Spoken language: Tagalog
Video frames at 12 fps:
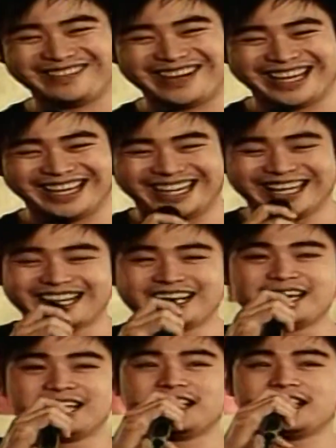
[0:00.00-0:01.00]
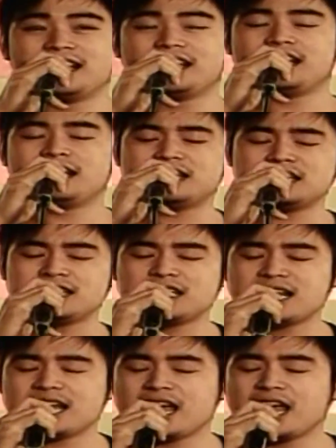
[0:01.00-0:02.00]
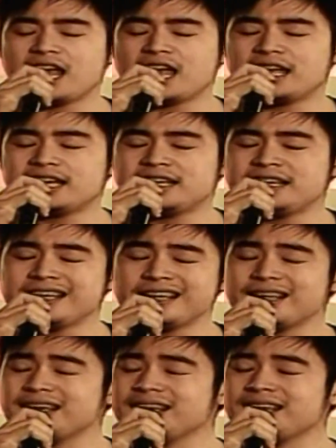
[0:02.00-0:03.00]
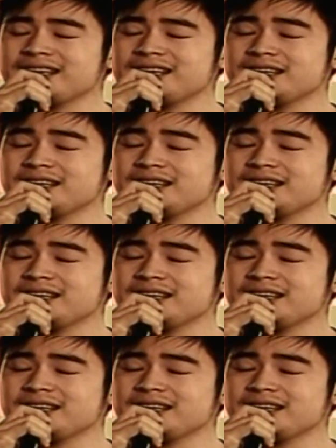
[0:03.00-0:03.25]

kong magamit, lahat ng inspirasyon na pwede kong isipin,